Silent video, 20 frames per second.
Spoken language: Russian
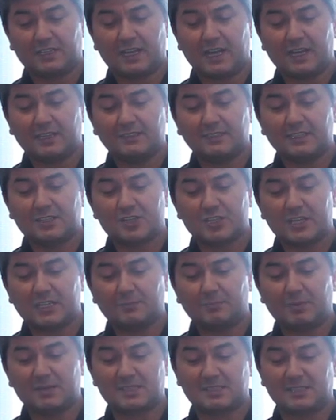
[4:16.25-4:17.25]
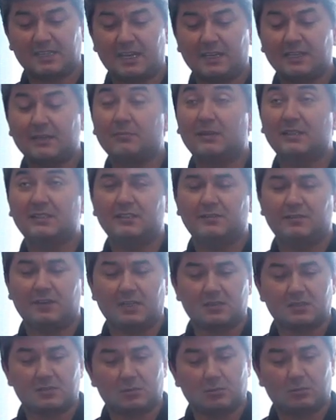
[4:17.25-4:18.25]
как держать постоянно
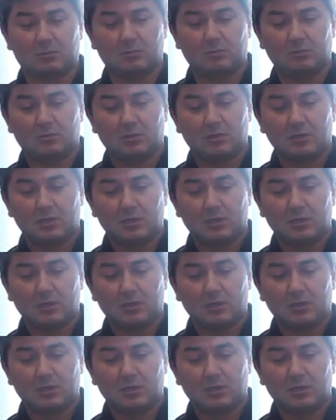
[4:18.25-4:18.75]
мотивацию?